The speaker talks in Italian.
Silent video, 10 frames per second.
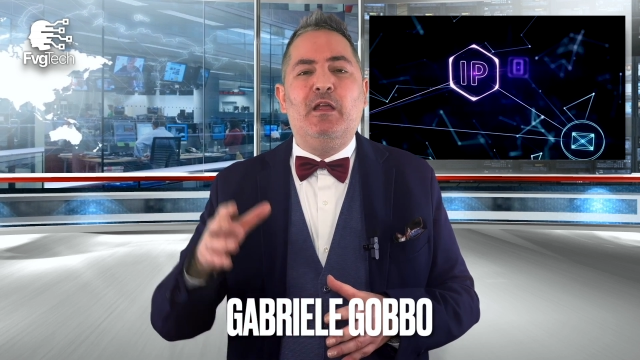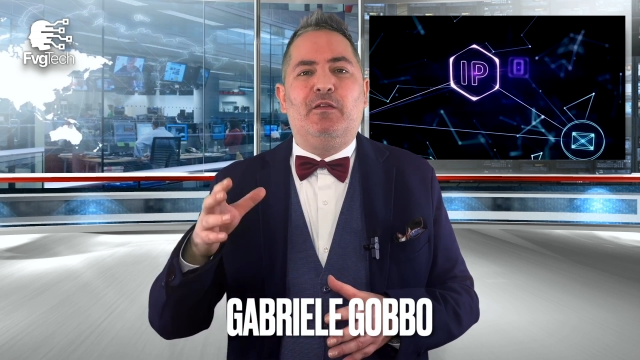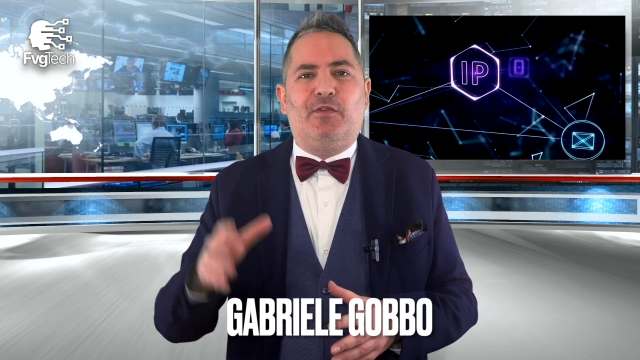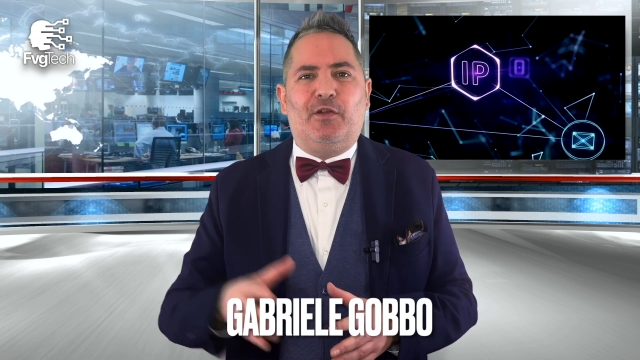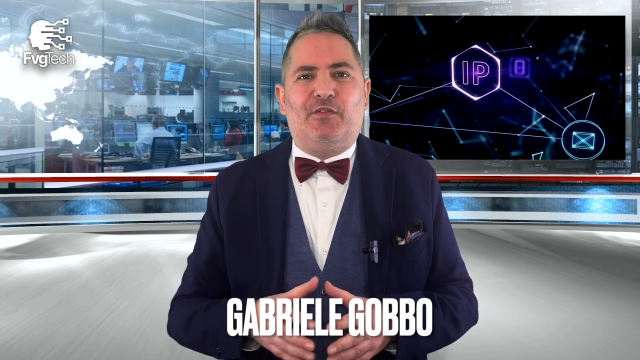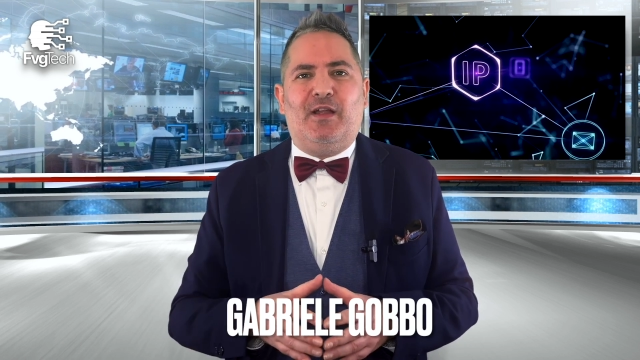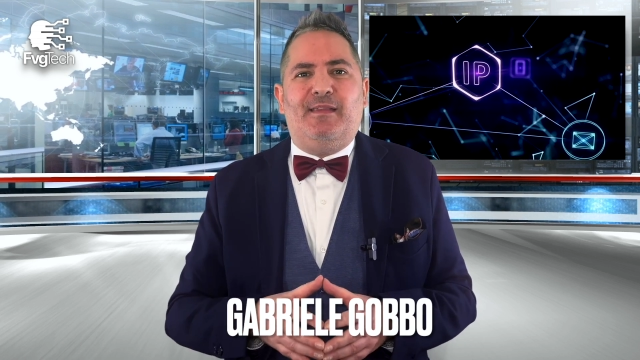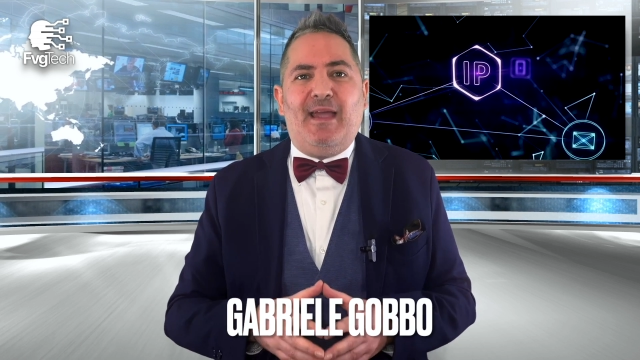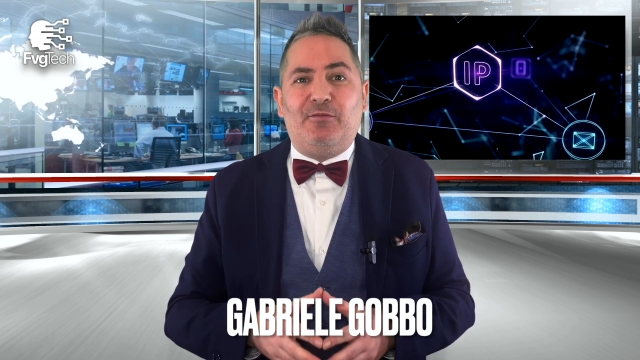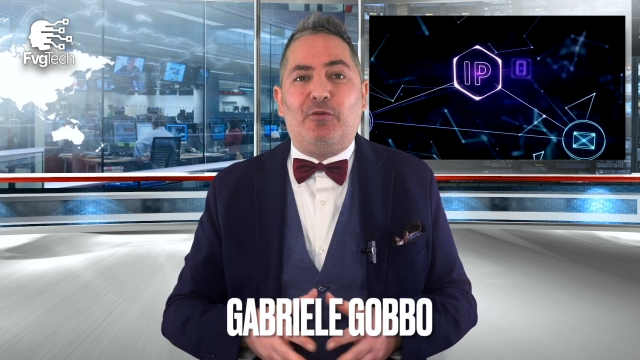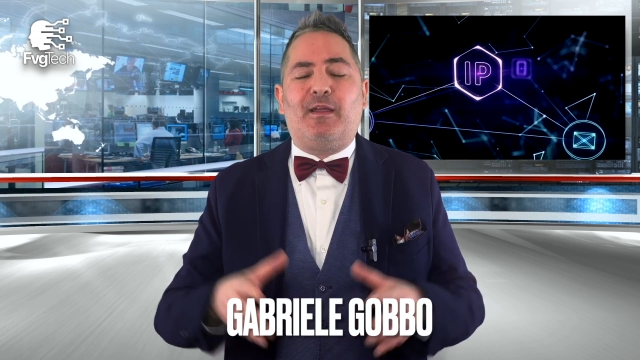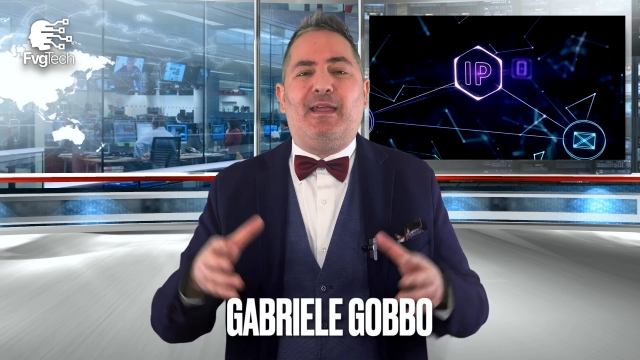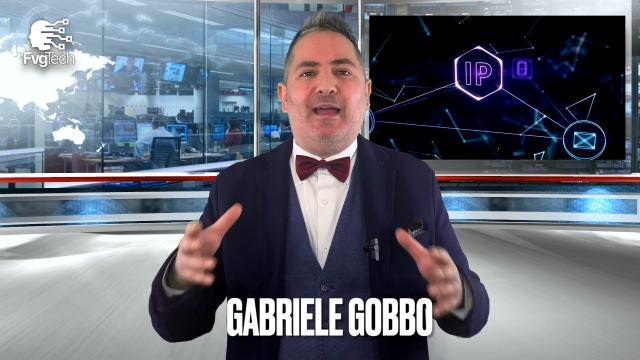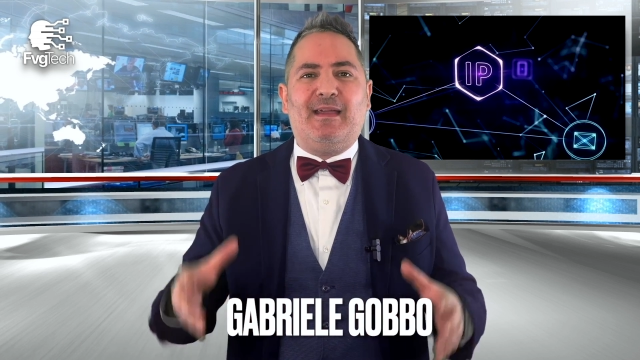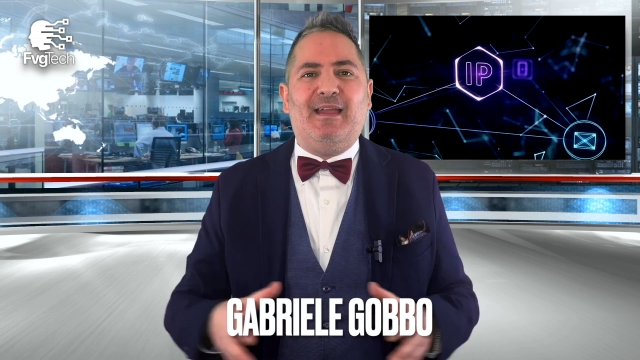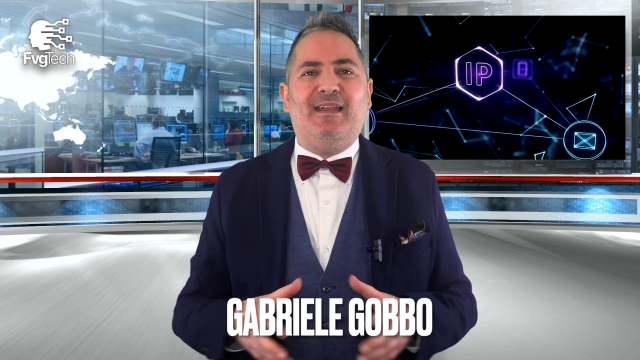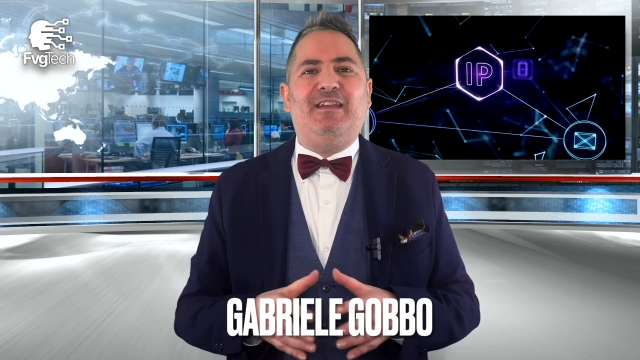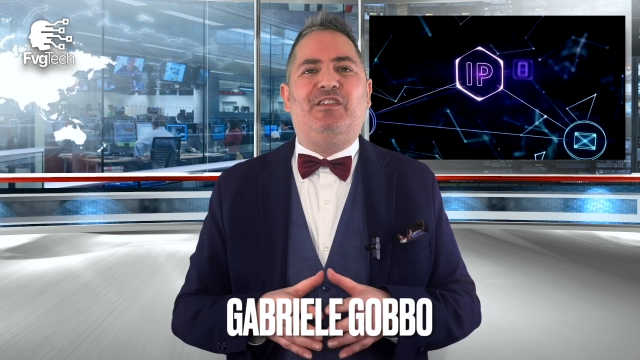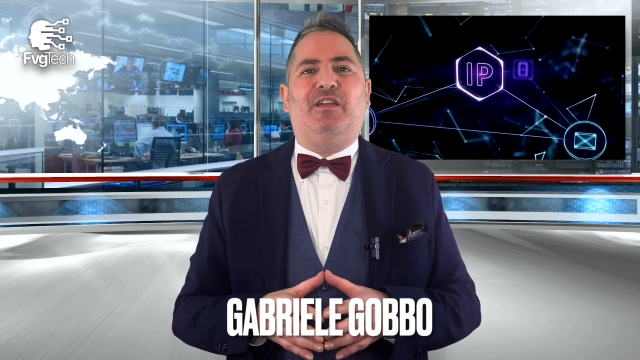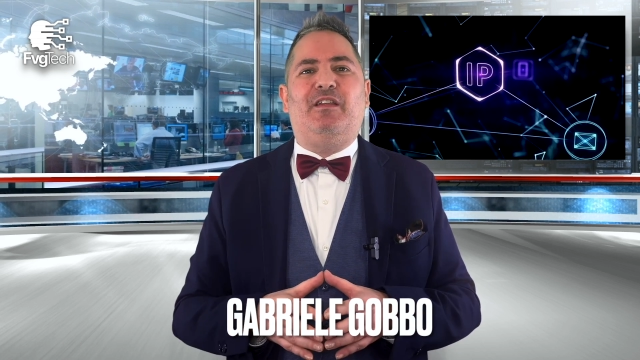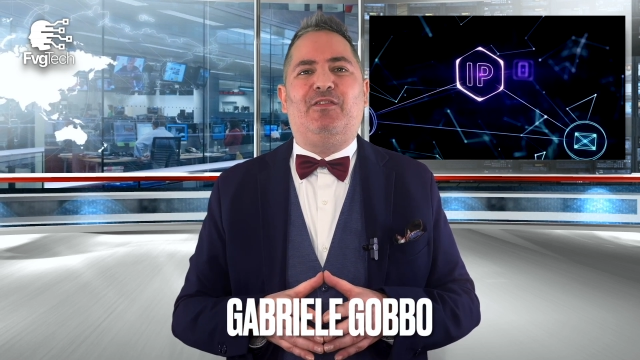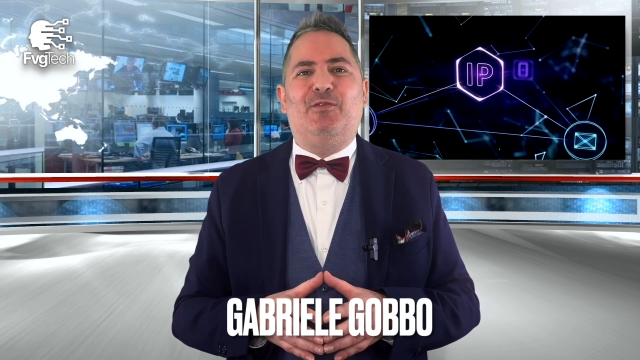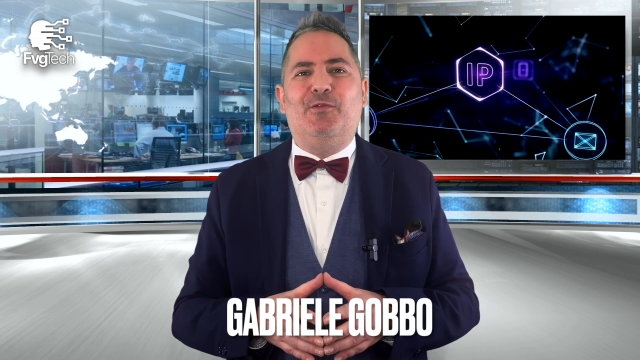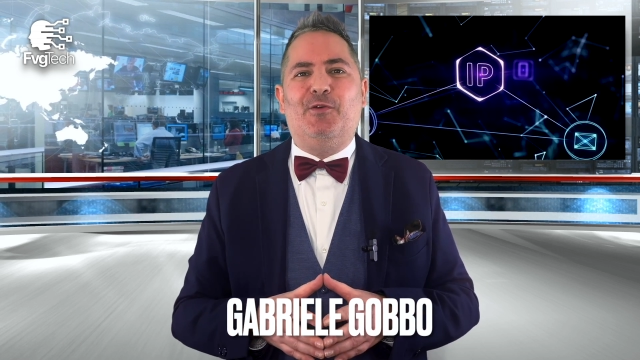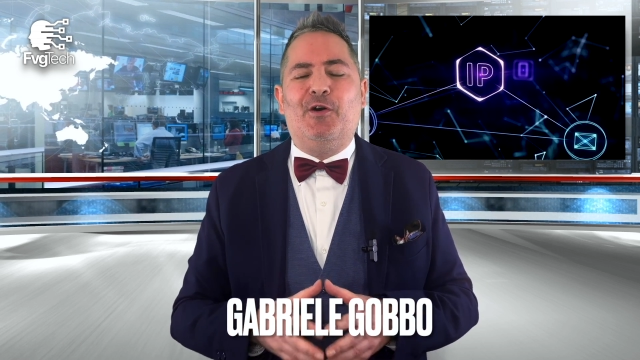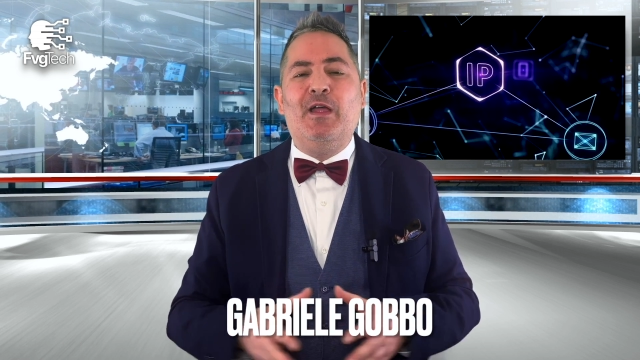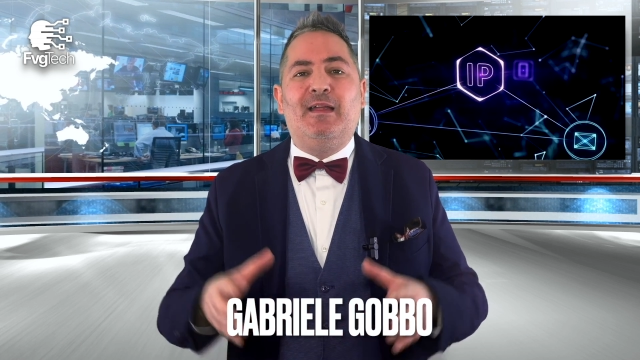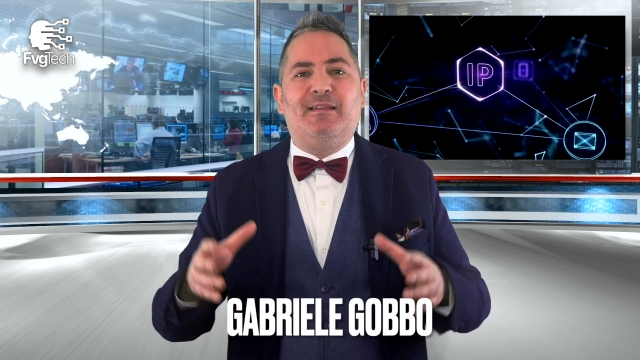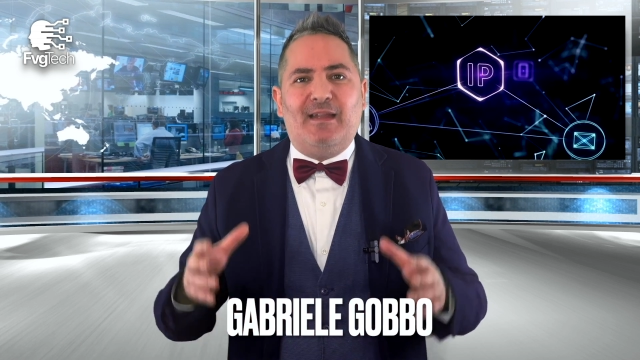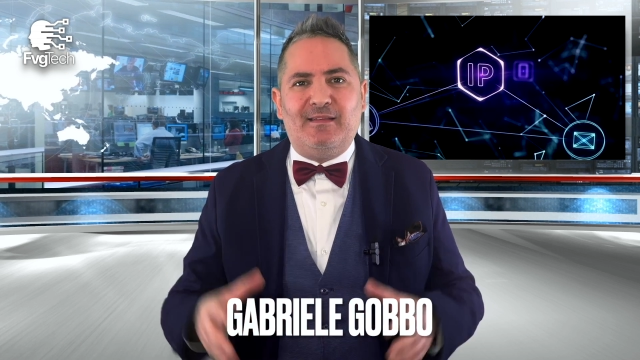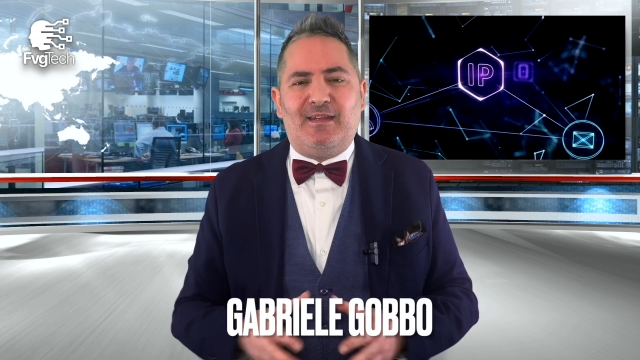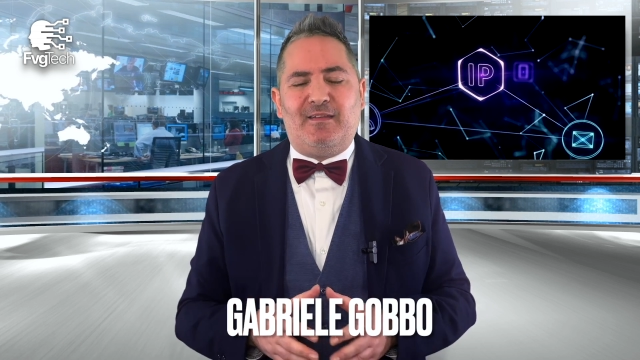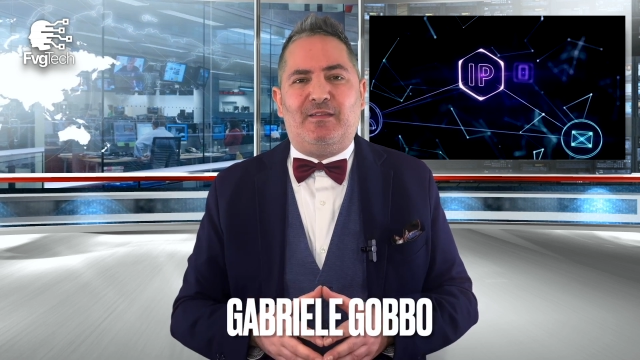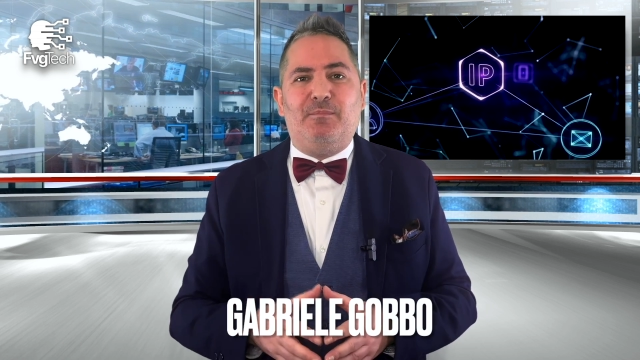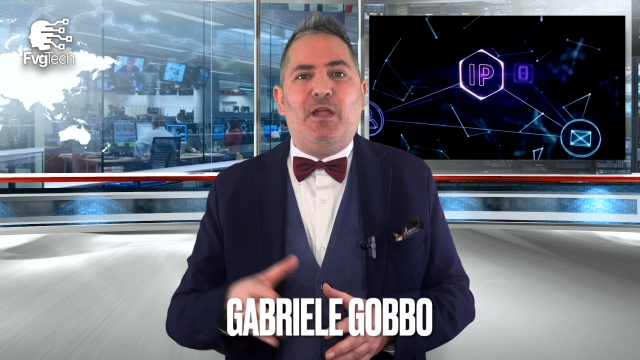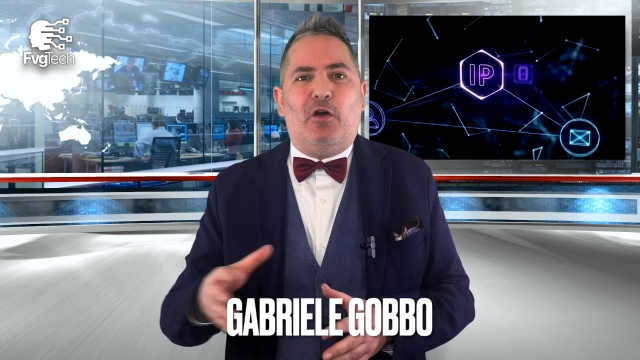social network e anche lì ce ne sono tantissimi.